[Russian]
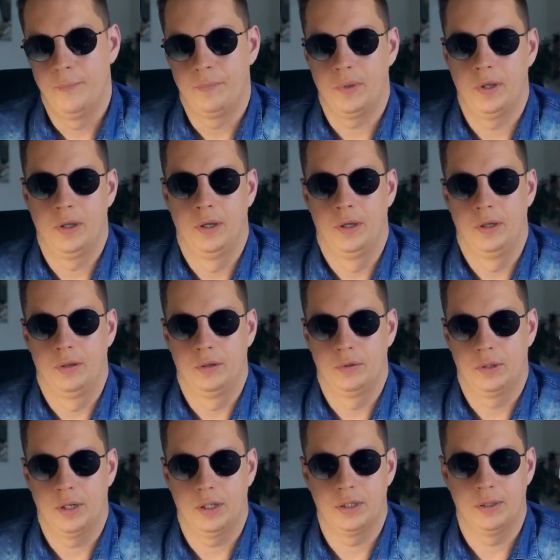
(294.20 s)
а,
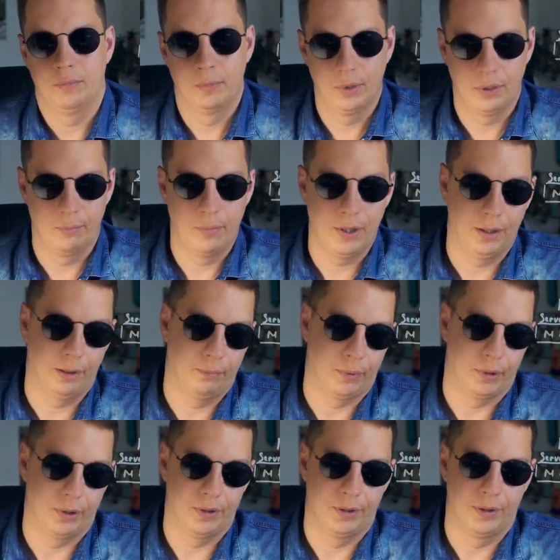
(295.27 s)
как-то было мало
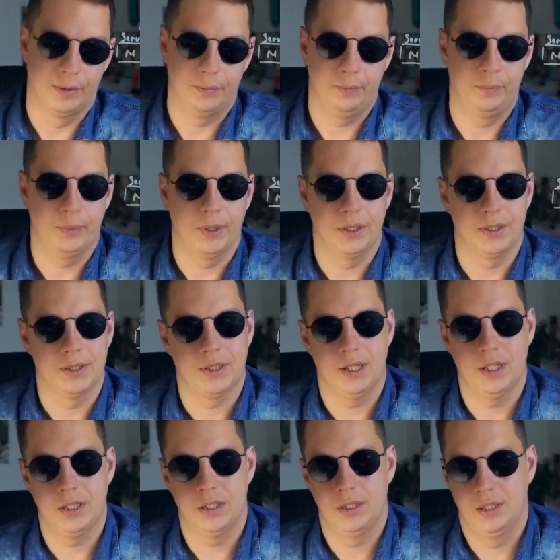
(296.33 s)
про, про это
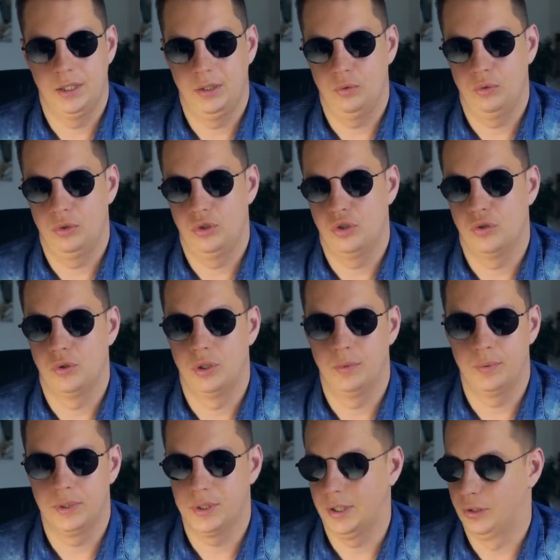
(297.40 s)
сказано, и он ничего не
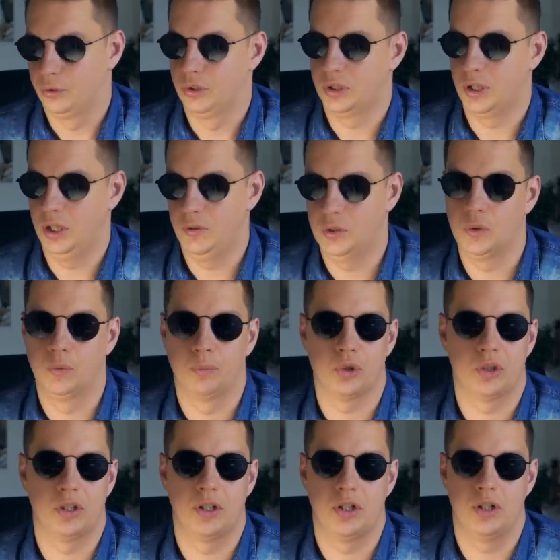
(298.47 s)
писал. То есть, скорее всего, он
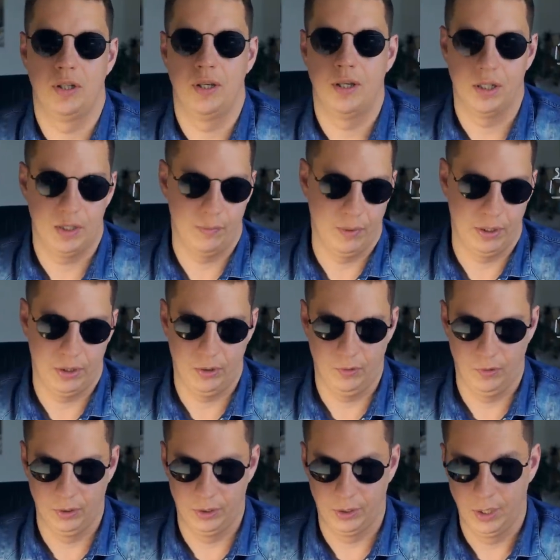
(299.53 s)
просто даже не
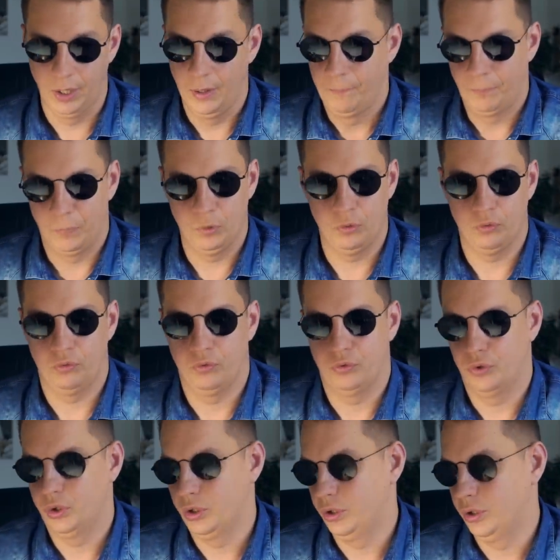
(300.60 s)
рассматривал их. Ну,
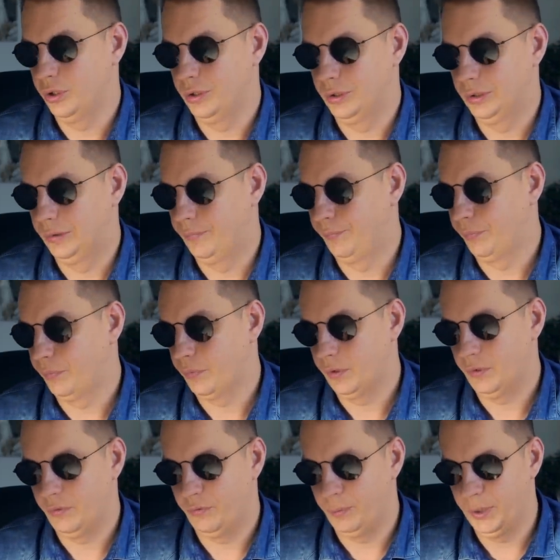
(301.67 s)
в,
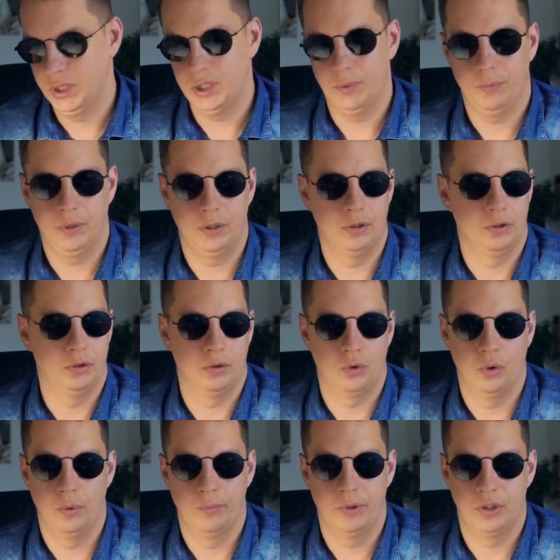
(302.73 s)
в принципе, кроме